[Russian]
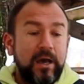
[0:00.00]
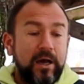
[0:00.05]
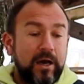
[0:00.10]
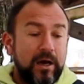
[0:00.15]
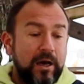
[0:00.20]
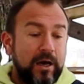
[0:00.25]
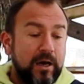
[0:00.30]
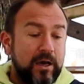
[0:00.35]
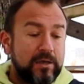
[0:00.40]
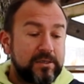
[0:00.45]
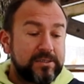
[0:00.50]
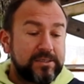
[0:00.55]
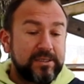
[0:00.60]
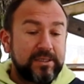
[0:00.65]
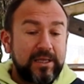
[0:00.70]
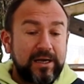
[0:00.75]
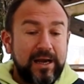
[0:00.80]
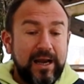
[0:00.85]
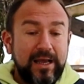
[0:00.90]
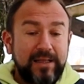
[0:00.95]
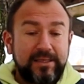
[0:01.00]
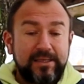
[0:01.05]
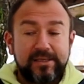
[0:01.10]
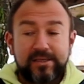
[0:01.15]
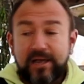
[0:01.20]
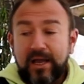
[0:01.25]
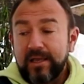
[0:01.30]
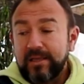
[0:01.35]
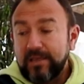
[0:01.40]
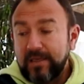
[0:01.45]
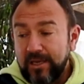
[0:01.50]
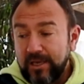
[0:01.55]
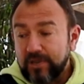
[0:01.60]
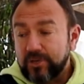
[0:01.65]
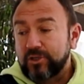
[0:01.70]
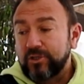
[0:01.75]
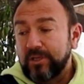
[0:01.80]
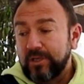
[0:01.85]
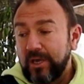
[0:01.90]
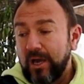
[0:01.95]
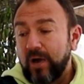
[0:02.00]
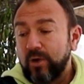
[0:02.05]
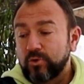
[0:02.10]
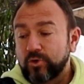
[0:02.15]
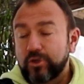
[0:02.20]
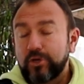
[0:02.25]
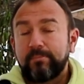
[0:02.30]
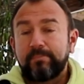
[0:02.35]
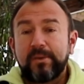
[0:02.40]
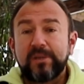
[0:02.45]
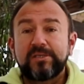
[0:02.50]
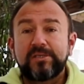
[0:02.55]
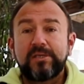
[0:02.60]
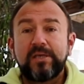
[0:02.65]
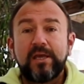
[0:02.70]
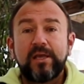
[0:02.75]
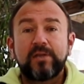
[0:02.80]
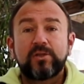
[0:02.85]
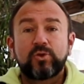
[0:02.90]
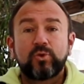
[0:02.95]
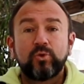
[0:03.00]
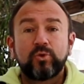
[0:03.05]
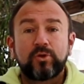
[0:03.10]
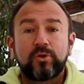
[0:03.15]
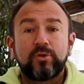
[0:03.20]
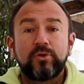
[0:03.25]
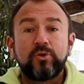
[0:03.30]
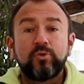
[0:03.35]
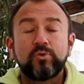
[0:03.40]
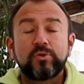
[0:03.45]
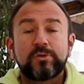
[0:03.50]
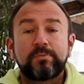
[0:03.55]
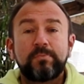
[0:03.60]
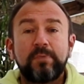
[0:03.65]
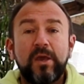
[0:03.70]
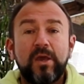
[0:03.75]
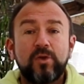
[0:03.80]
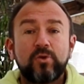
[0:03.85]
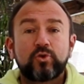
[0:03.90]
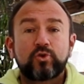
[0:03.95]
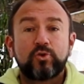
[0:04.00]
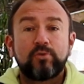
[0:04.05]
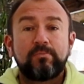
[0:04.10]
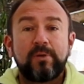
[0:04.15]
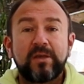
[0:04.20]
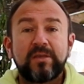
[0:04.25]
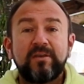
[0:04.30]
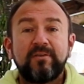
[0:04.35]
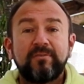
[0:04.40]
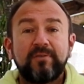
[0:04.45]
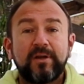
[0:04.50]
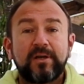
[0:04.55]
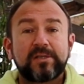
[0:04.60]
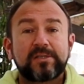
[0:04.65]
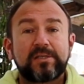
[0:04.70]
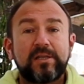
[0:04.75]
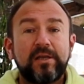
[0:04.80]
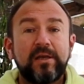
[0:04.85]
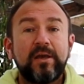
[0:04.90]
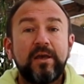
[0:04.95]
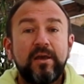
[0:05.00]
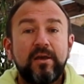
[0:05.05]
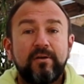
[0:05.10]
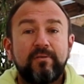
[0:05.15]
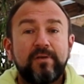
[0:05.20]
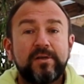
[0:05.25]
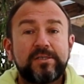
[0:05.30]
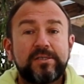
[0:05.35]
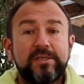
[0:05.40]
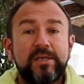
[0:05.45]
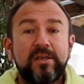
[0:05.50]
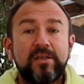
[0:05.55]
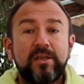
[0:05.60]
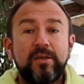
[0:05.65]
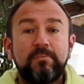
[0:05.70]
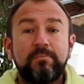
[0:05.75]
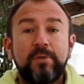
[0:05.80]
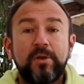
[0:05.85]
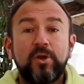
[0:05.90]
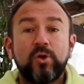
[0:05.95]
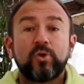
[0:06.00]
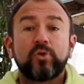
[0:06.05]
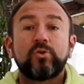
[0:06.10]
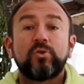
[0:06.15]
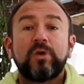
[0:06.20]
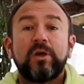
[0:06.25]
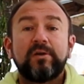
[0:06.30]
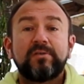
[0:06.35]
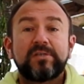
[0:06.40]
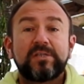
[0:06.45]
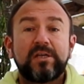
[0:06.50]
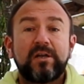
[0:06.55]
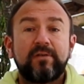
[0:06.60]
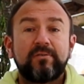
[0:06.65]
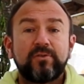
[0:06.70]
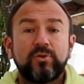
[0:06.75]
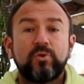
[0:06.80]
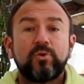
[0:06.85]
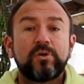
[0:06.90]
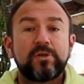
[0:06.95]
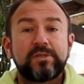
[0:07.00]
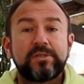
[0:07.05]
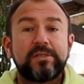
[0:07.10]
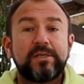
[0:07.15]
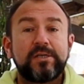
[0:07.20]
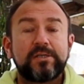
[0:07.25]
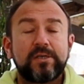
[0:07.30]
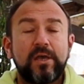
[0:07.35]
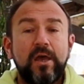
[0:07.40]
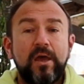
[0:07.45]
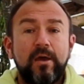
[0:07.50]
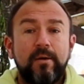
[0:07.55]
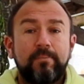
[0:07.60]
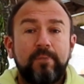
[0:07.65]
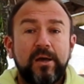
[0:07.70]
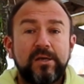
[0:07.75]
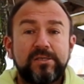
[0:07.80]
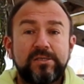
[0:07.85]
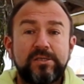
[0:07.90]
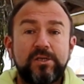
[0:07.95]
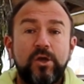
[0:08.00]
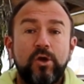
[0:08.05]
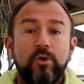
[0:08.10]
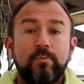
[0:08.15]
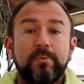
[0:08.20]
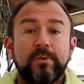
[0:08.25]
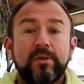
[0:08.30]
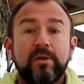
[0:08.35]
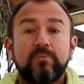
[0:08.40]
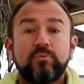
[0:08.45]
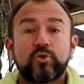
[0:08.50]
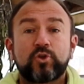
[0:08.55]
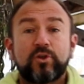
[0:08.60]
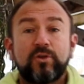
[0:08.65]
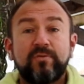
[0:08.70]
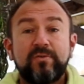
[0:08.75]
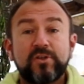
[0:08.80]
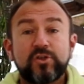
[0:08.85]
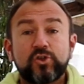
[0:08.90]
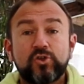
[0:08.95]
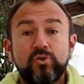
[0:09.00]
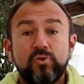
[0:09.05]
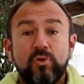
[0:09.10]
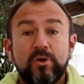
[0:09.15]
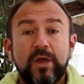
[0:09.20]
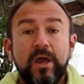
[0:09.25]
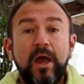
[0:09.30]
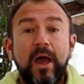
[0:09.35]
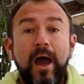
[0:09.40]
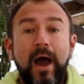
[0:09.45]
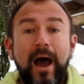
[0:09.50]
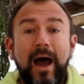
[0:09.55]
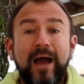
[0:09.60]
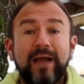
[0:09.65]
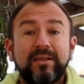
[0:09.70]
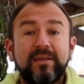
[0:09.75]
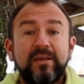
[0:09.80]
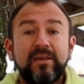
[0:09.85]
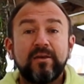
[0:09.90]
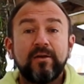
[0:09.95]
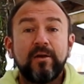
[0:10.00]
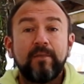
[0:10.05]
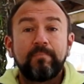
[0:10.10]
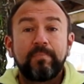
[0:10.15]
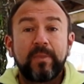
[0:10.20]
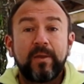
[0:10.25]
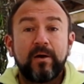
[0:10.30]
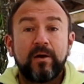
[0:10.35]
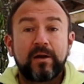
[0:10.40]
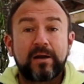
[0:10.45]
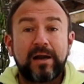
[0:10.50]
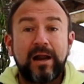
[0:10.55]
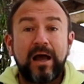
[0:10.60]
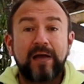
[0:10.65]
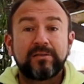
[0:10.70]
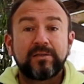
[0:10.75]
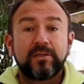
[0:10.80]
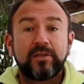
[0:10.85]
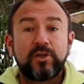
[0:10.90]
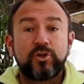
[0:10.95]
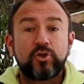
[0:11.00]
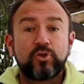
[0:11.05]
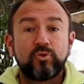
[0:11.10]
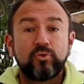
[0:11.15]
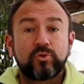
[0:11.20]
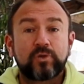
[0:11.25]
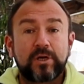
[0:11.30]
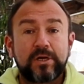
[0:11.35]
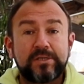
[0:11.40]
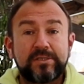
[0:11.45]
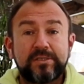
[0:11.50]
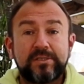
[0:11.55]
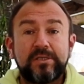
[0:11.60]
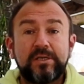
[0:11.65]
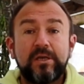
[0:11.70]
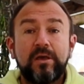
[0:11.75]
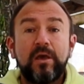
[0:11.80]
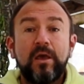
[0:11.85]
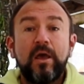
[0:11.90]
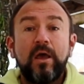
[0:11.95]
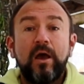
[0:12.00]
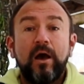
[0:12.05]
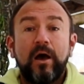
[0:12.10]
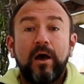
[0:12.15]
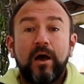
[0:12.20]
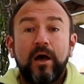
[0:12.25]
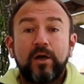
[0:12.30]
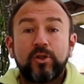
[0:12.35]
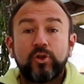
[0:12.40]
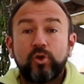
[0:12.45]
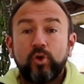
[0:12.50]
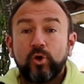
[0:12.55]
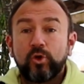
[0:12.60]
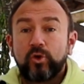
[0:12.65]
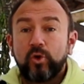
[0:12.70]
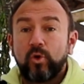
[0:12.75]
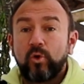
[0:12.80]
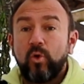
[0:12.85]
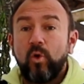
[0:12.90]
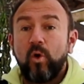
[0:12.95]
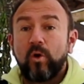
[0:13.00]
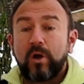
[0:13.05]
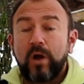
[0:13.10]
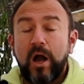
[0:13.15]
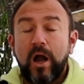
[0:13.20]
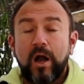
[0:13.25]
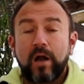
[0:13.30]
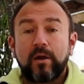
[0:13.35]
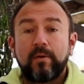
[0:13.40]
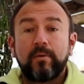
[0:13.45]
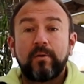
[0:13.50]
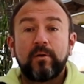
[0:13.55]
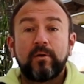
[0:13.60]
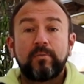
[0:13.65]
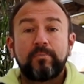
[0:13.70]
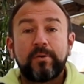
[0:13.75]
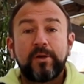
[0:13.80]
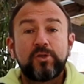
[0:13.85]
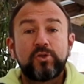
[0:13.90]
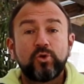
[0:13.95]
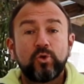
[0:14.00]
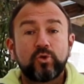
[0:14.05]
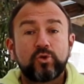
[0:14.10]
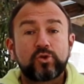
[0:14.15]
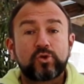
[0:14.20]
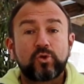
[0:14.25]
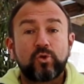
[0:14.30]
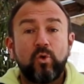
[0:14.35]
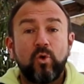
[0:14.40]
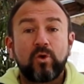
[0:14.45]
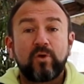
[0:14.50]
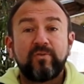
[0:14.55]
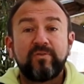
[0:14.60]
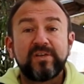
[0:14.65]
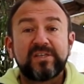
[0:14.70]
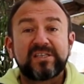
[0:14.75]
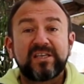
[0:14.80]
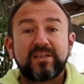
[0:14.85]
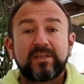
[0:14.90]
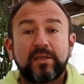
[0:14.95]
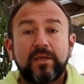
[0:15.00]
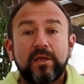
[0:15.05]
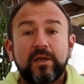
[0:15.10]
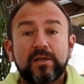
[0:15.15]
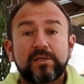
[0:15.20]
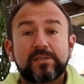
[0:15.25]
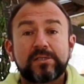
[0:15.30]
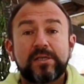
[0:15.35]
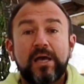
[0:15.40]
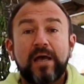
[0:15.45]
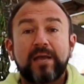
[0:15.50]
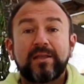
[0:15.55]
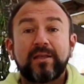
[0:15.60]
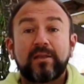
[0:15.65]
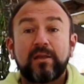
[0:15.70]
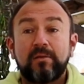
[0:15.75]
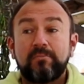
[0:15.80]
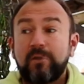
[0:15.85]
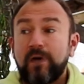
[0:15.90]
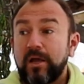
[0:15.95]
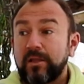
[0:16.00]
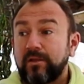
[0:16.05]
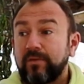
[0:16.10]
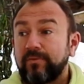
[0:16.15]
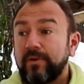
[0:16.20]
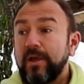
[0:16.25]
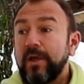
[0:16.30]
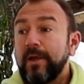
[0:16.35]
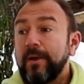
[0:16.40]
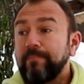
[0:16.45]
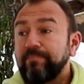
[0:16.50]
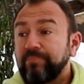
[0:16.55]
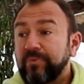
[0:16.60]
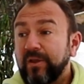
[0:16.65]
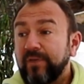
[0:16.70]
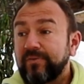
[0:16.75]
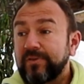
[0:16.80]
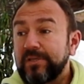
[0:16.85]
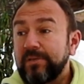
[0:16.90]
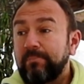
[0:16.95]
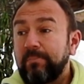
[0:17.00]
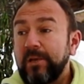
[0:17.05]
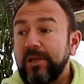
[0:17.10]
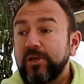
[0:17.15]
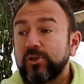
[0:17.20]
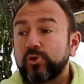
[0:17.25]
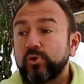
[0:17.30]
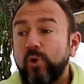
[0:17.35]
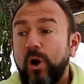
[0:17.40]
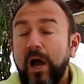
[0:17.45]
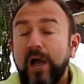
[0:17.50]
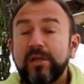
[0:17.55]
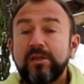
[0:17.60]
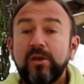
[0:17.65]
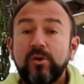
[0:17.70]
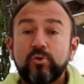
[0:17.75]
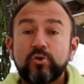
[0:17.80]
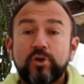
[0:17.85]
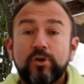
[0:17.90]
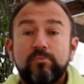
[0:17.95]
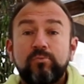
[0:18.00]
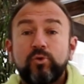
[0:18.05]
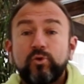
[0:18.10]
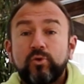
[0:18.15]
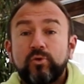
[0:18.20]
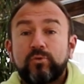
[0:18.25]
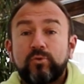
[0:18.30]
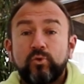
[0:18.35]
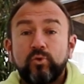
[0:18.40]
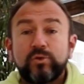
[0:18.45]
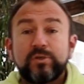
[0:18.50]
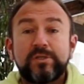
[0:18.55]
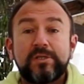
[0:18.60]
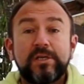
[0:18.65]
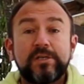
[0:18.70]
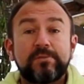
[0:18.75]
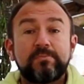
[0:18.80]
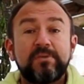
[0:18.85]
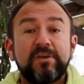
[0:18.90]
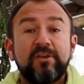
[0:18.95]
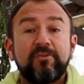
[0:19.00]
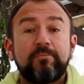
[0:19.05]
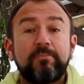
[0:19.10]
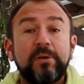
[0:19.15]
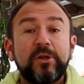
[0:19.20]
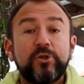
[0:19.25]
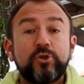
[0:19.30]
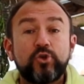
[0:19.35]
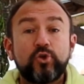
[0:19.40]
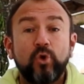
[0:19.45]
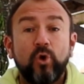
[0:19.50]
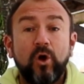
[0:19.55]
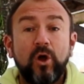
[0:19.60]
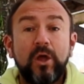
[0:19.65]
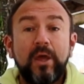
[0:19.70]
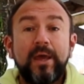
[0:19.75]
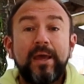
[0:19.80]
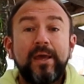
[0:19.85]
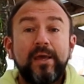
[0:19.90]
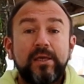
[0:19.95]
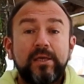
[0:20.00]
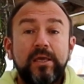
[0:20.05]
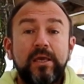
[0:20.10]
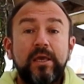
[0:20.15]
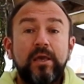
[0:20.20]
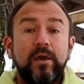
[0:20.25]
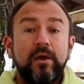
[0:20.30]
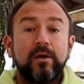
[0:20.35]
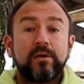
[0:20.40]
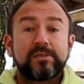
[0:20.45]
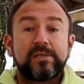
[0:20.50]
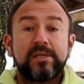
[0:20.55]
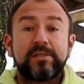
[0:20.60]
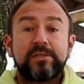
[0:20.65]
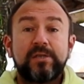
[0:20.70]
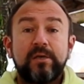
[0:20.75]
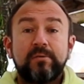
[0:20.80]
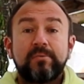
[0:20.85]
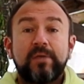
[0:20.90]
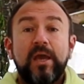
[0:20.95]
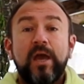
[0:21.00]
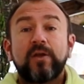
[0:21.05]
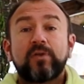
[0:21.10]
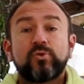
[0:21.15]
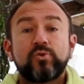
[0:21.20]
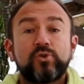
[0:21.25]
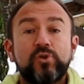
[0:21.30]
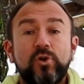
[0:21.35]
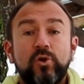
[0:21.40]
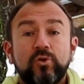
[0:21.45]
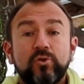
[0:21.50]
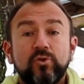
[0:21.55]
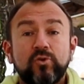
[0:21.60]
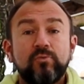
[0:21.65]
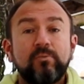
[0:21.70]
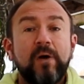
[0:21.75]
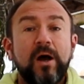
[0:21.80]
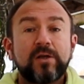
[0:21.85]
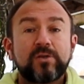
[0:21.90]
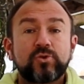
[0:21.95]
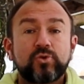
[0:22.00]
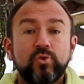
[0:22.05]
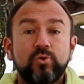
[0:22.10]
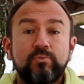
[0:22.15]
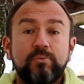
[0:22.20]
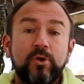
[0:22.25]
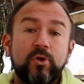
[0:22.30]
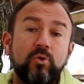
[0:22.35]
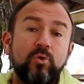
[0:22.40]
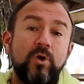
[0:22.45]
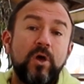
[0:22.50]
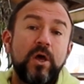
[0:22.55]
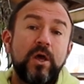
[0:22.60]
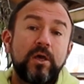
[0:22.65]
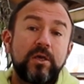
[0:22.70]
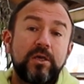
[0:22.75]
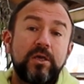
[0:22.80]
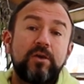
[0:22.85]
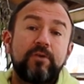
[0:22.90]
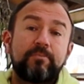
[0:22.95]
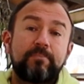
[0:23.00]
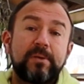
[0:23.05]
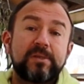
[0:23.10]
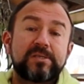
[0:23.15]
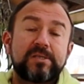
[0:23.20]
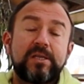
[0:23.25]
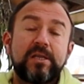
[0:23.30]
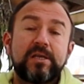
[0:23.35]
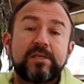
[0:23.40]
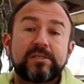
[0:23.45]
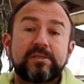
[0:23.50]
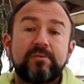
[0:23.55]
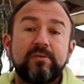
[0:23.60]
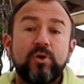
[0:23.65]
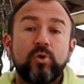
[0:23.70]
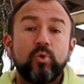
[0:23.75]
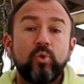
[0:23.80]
Э, сидораты, конечно, я уже посеять тут не успею, чтобы они выросли в осенний период. Но я все равно их здесь посею, потому что весной они э, рано начнут расти. А, до того, как э, придет срок высадки рассады томатов в теплицу, они уже будут тут здесь мне в плечо. И затем я эту зеленую массу уберу и впоследствии